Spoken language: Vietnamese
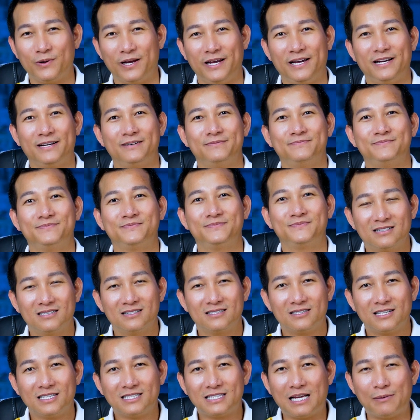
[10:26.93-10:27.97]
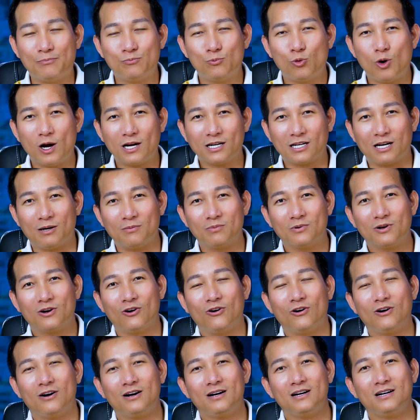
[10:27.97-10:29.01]
nghĩa cái tầm quan trọng
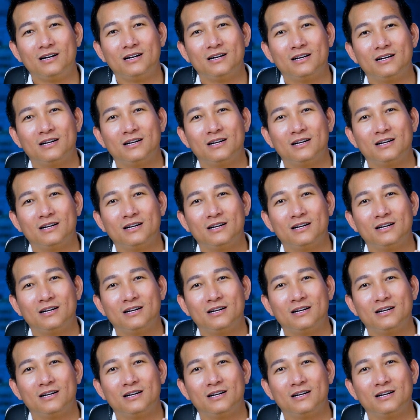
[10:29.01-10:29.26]
của